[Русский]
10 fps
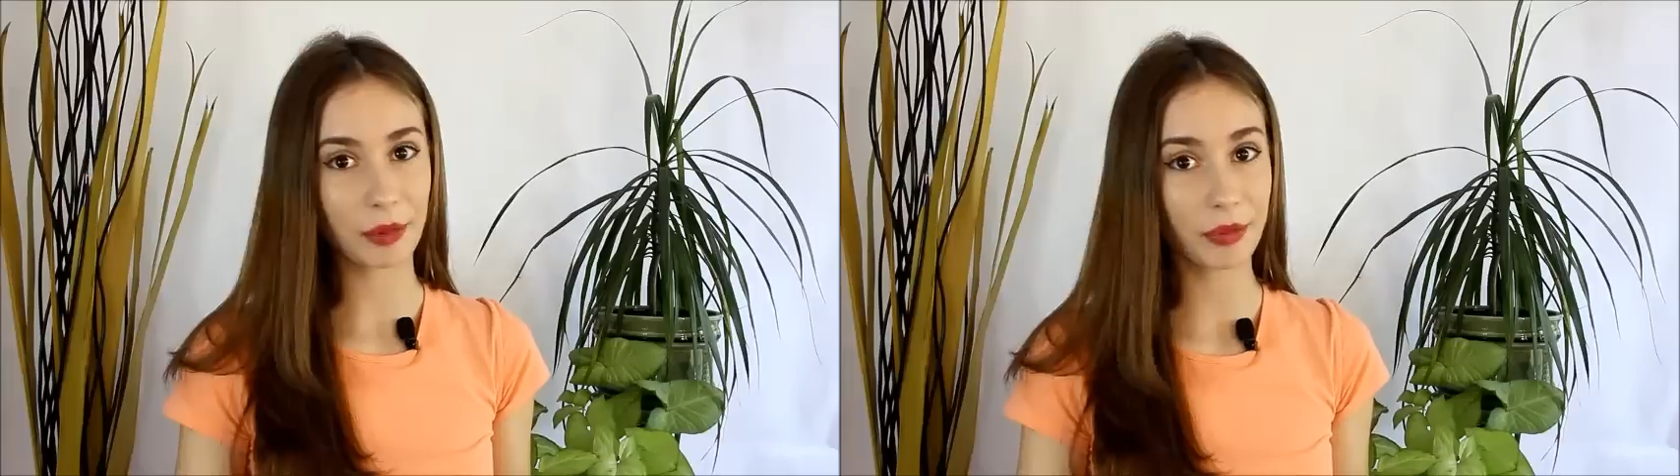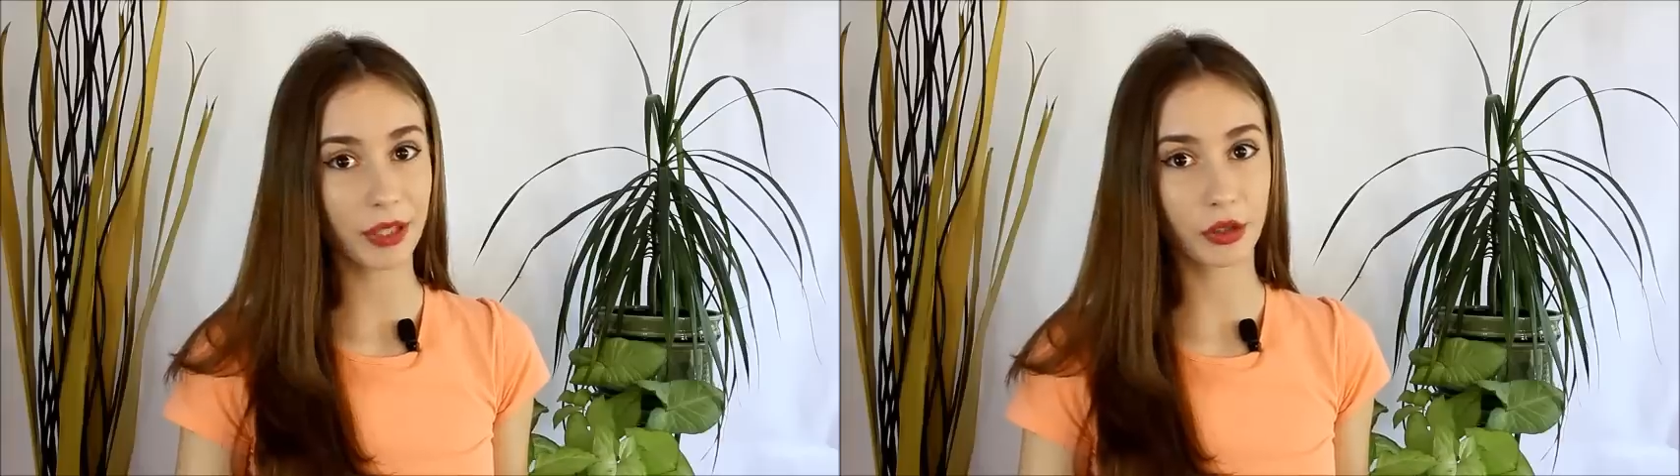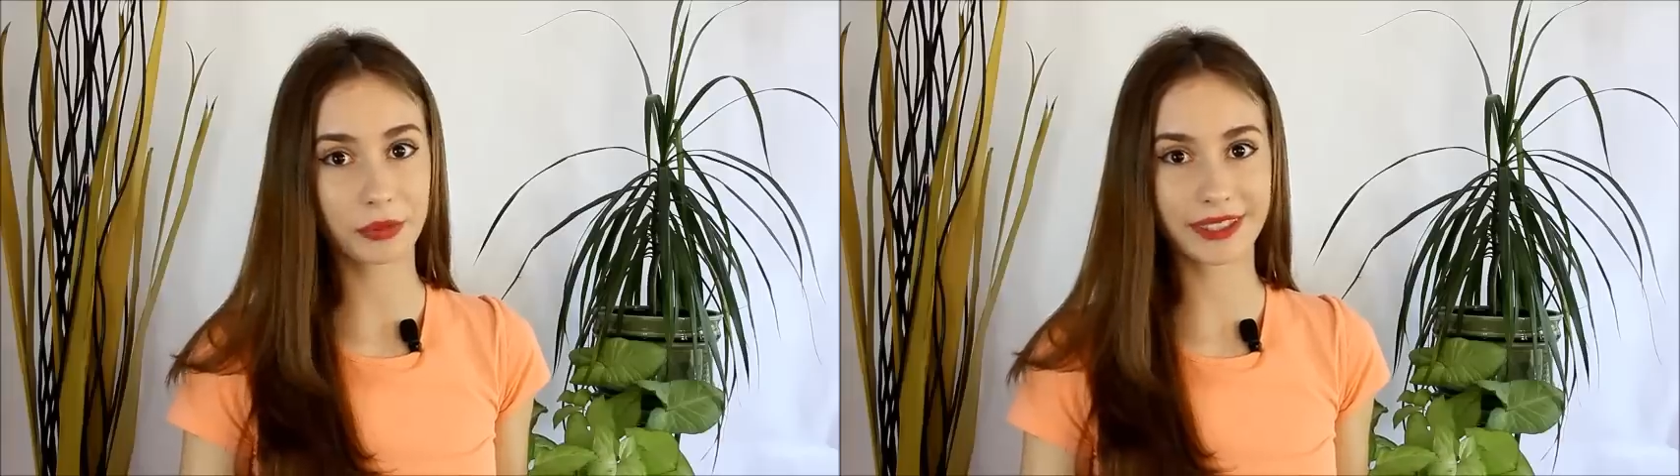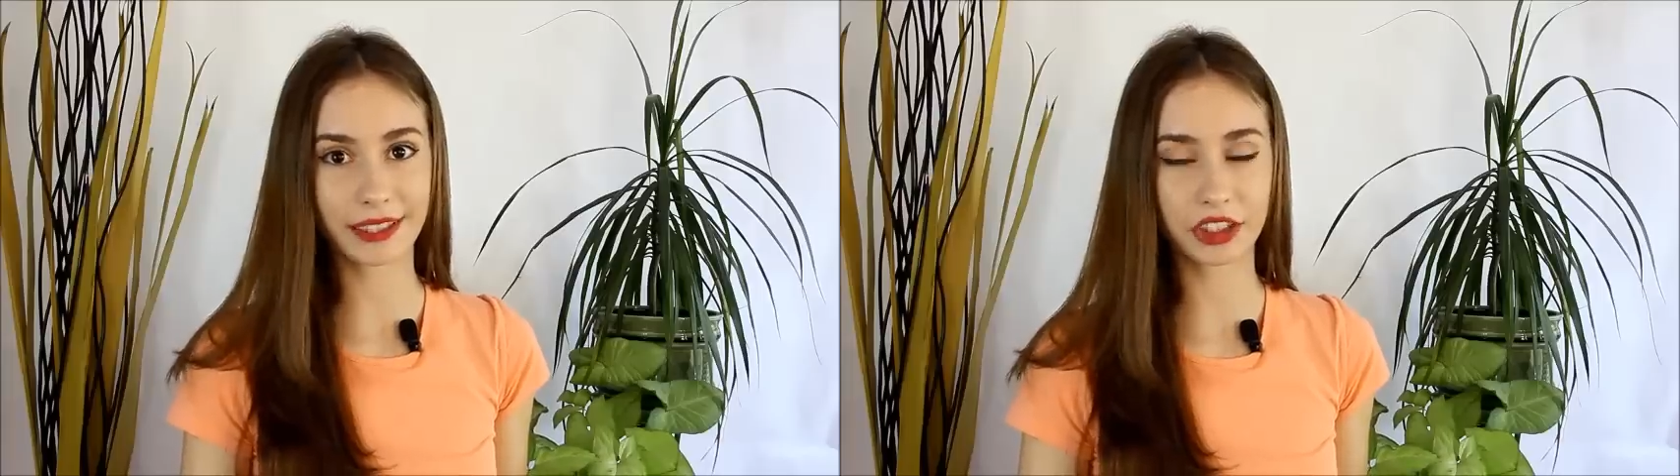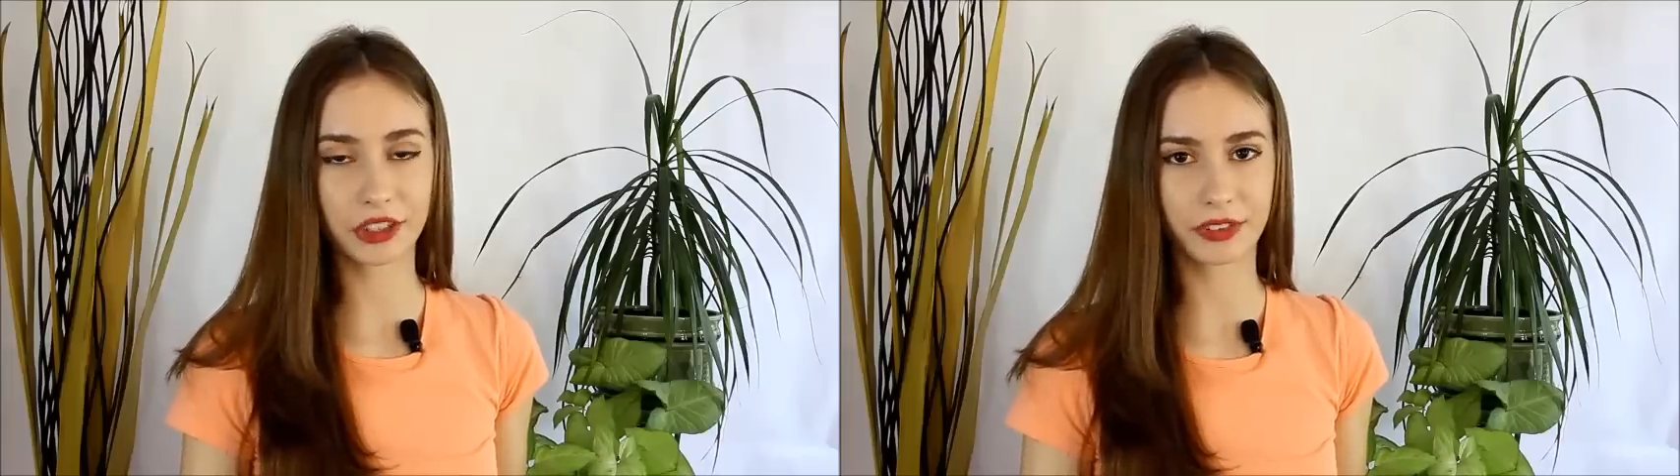мы переходим к
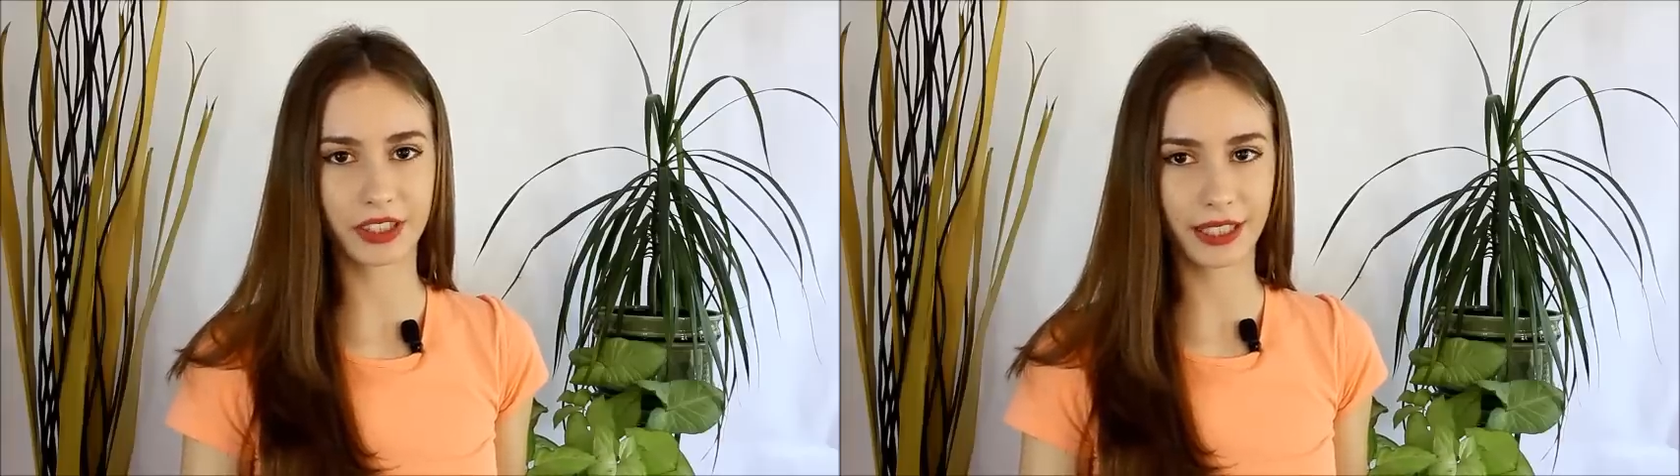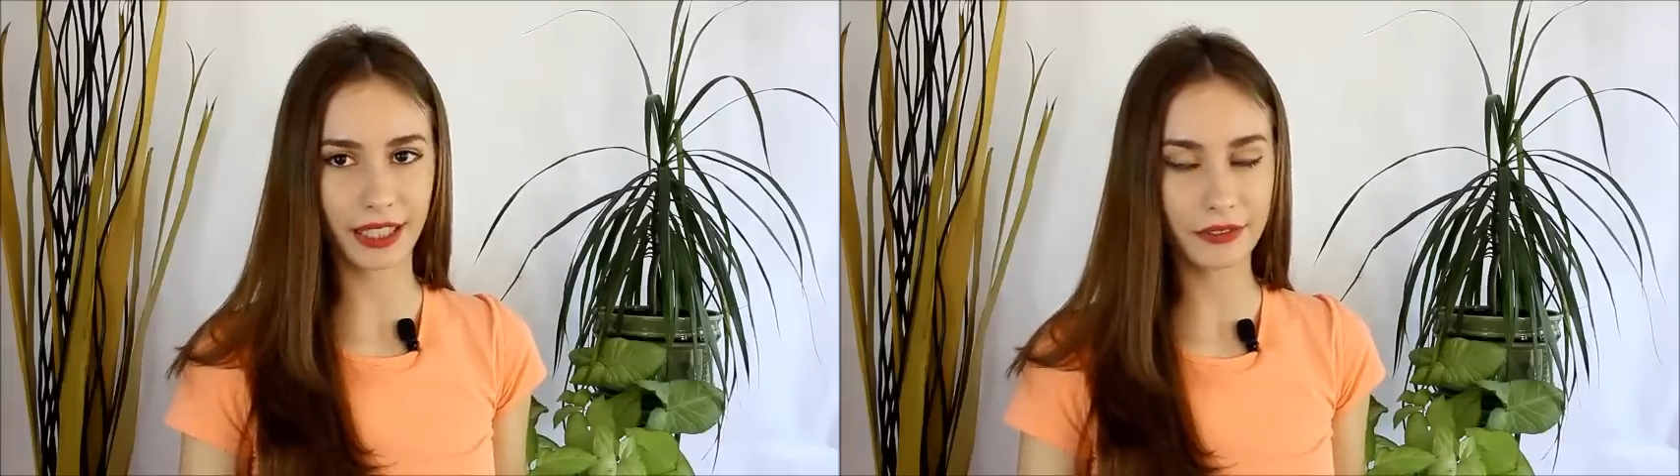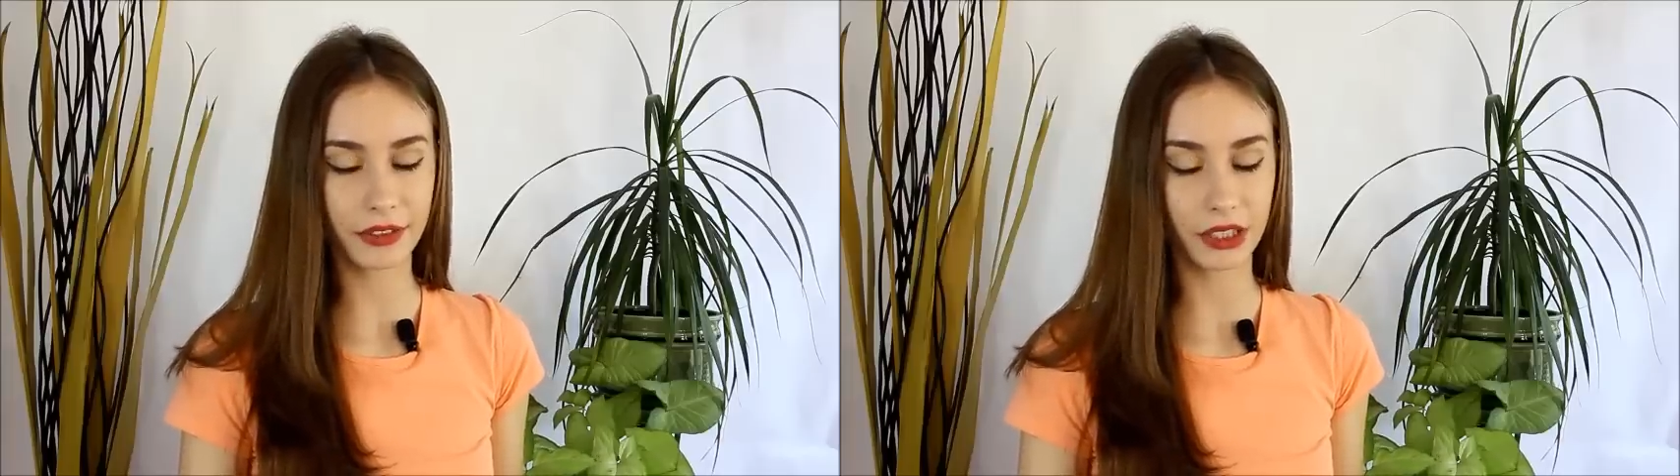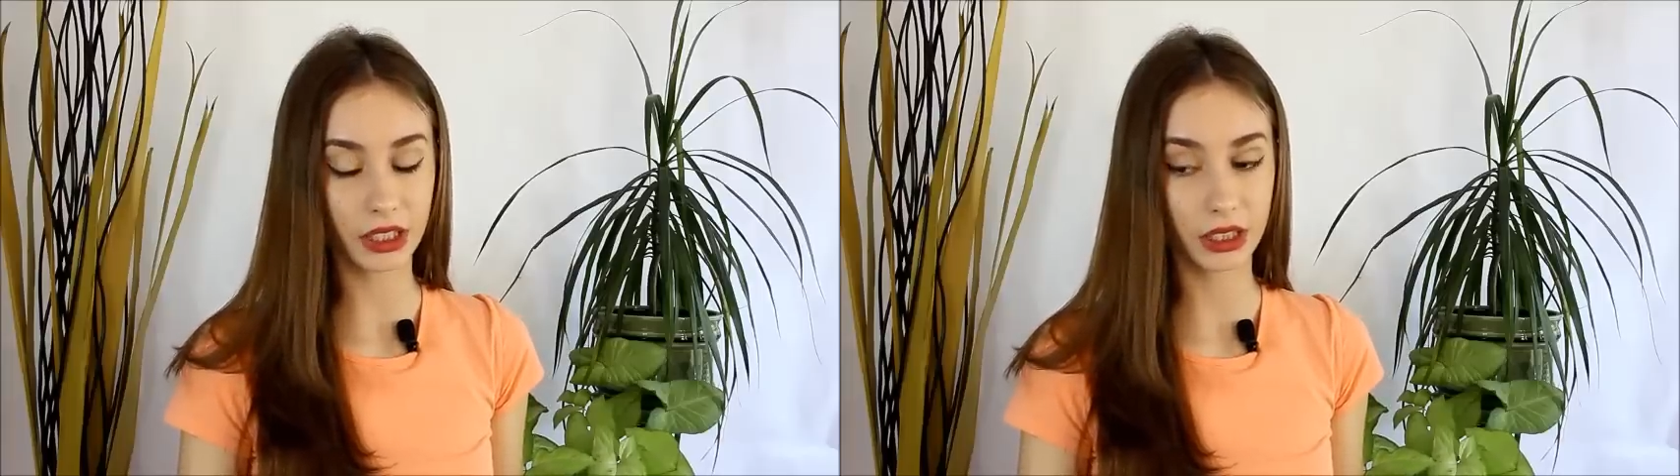следующей фотографии,